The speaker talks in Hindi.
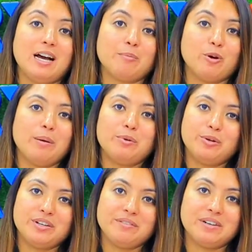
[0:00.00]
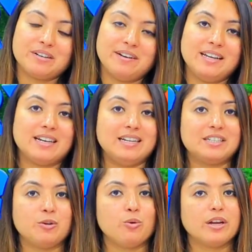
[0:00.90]
आपको एम्ब्रॉयडरी वर्क वाले
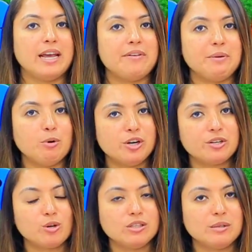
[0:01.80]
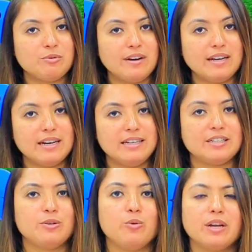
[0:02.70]
कलेक्शन हो गए हैवी बॉर्डर कॉन्सेप्ट वाले
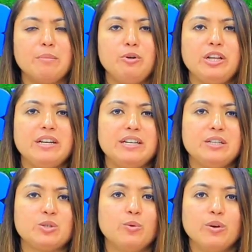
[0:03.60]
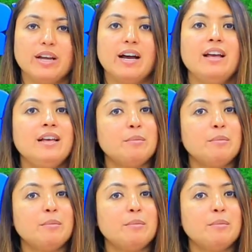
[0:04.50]
कलेक्शन हो गया बुटीक टेस्ट हो गया